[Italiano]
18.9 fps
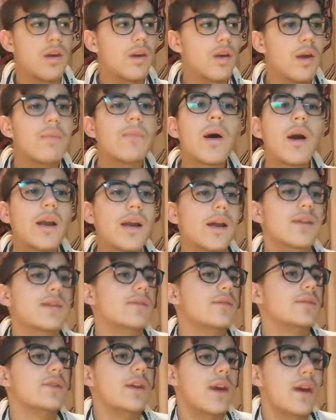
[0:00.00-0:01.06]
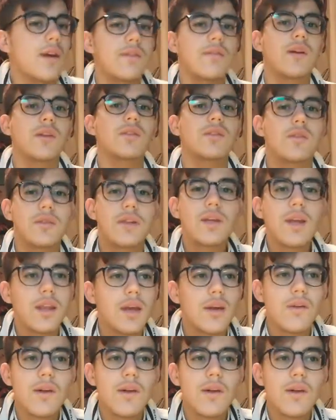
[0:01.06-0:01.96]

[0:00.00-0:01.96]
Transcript: E poi cazzo, cioè, ha fatto tira di